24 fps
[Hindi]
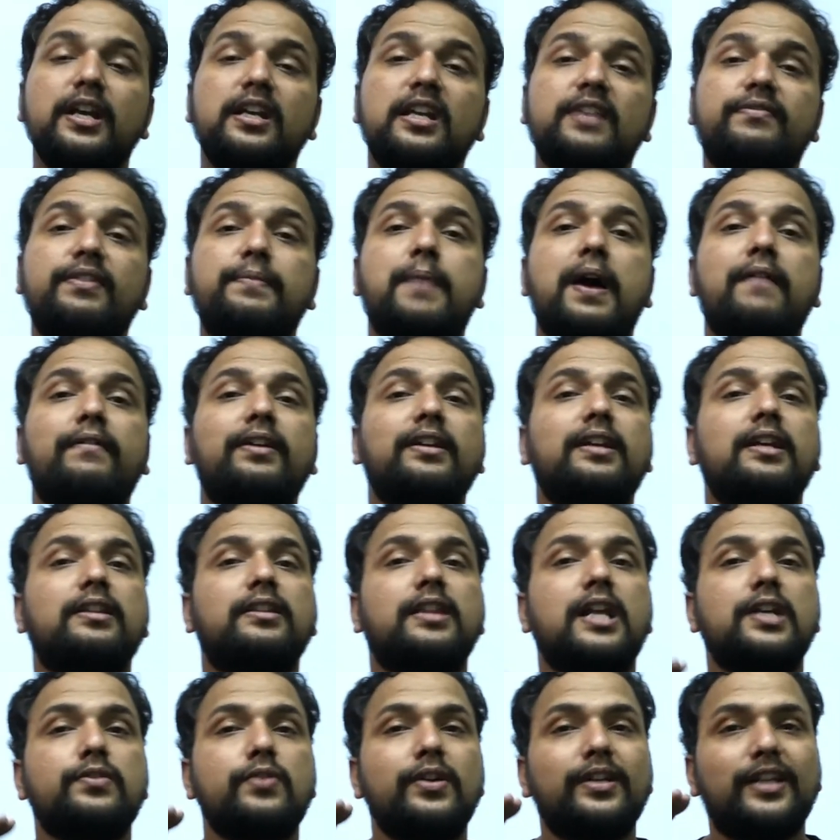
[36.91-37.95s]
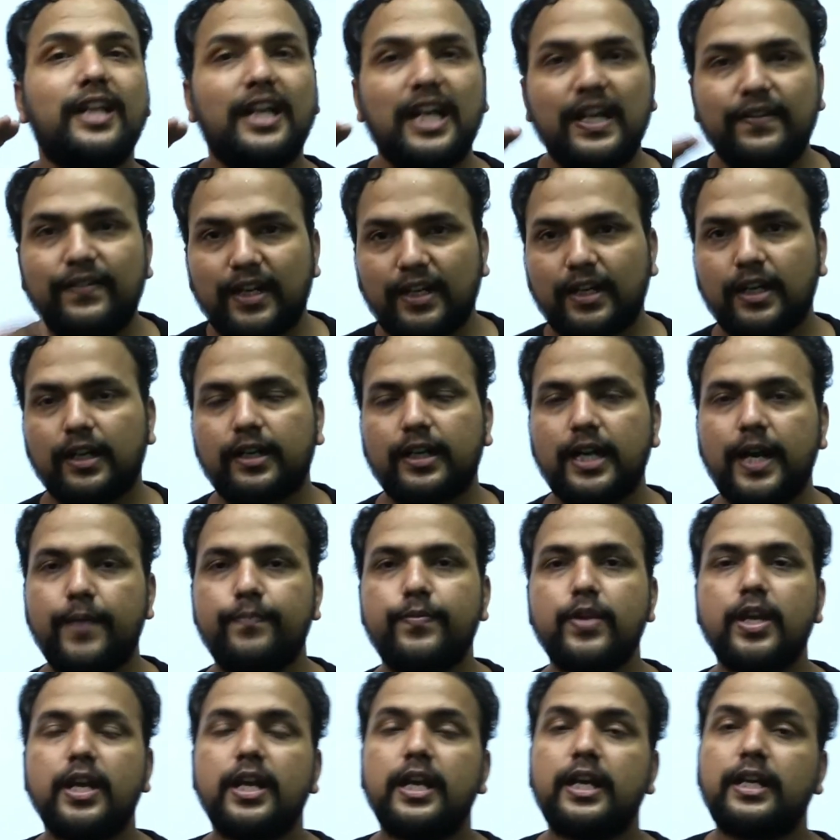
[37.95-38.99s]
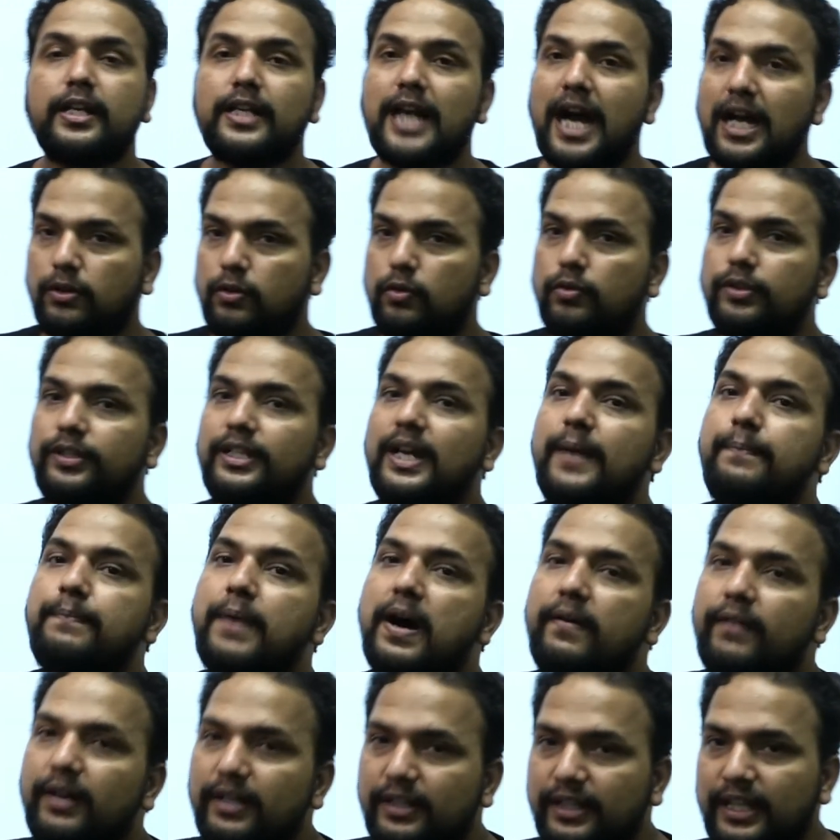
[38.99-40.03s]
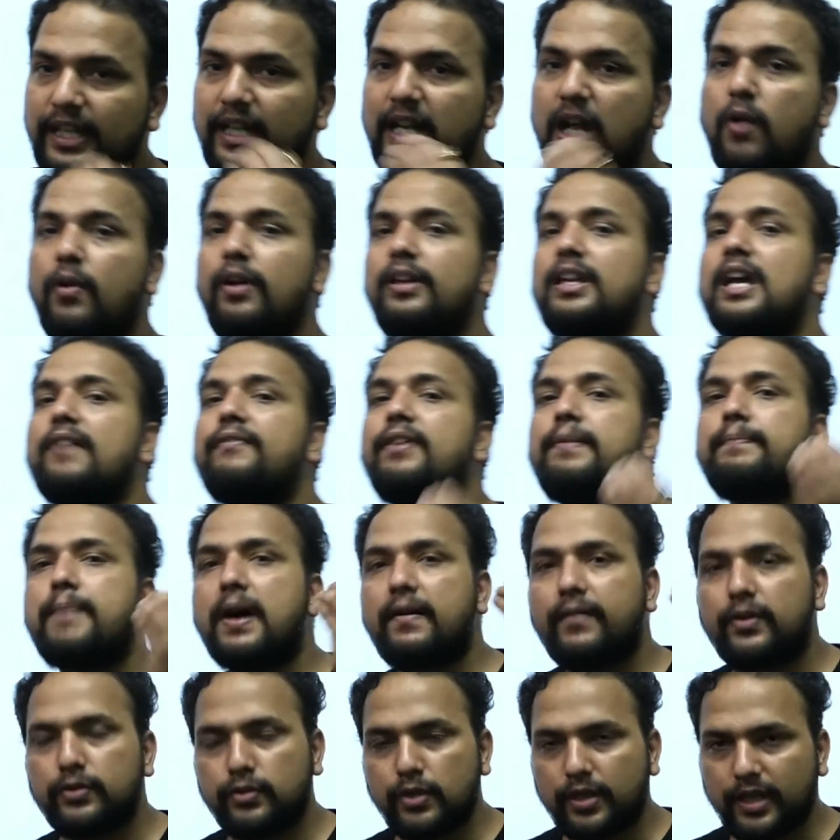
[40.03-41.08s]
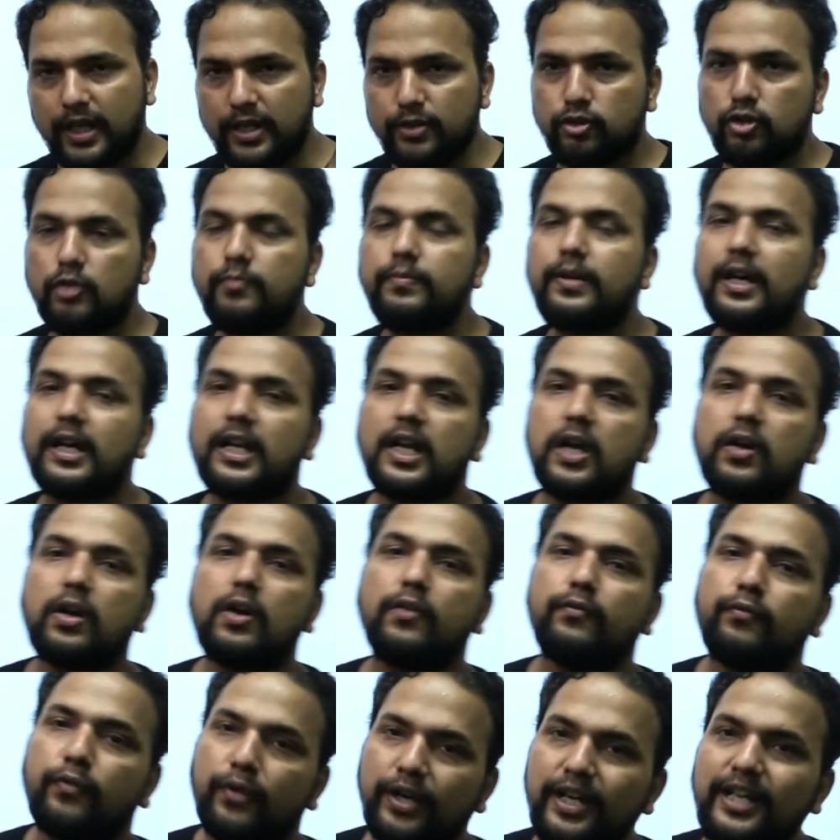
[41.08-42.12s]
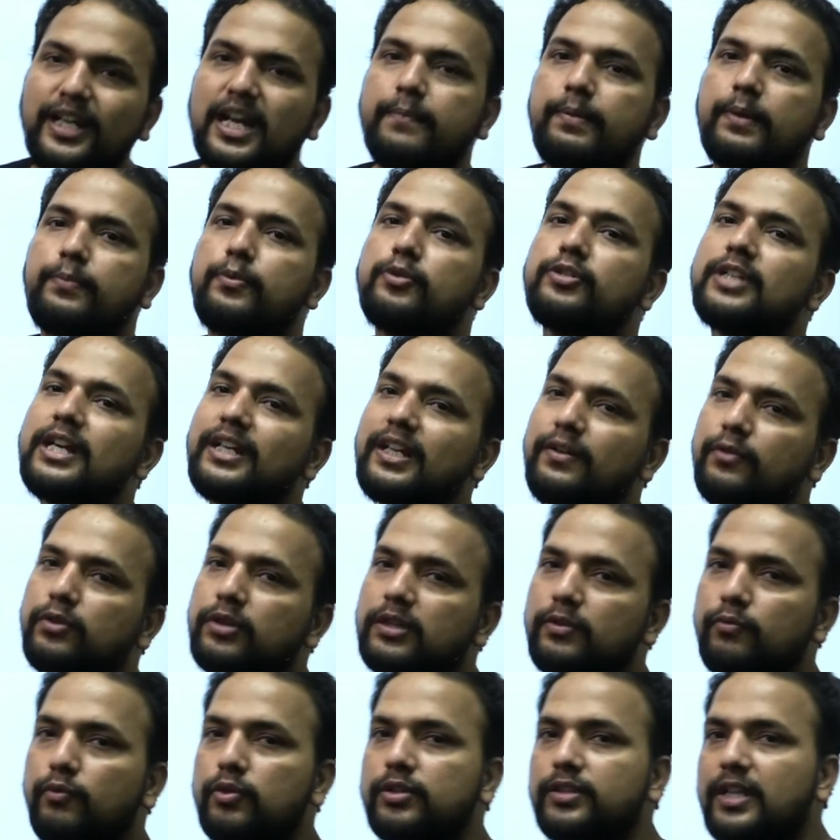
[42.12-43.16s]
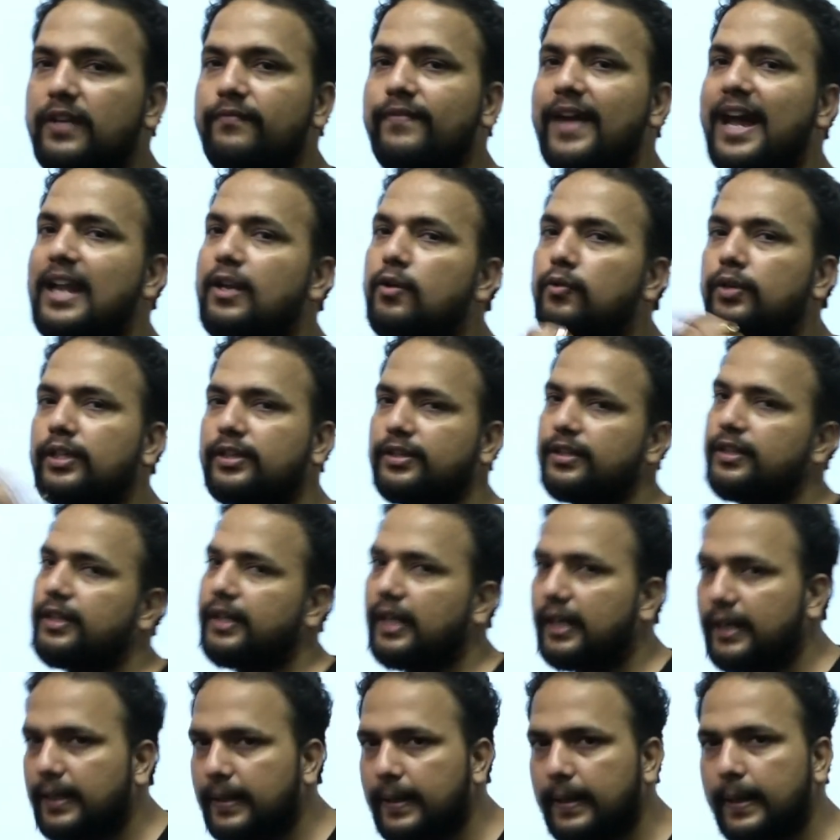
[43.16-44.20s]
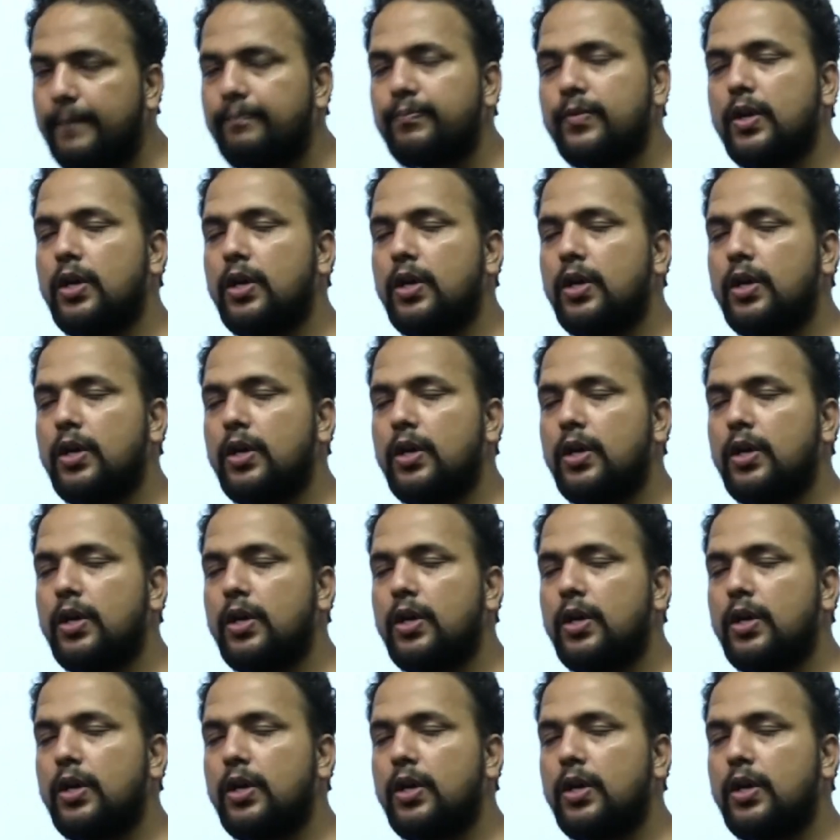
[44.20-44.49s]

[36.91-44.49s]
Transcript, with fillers: या फिर पावर कितना जो है डिलीवर कर रहा है या तो ये पावर दे रहा होगा या फिर पावर जो कंज्यूम कर रहा होगा वही यहाँ पर पूछा कि उसकी वैल्यू कितनी है ठीक है ना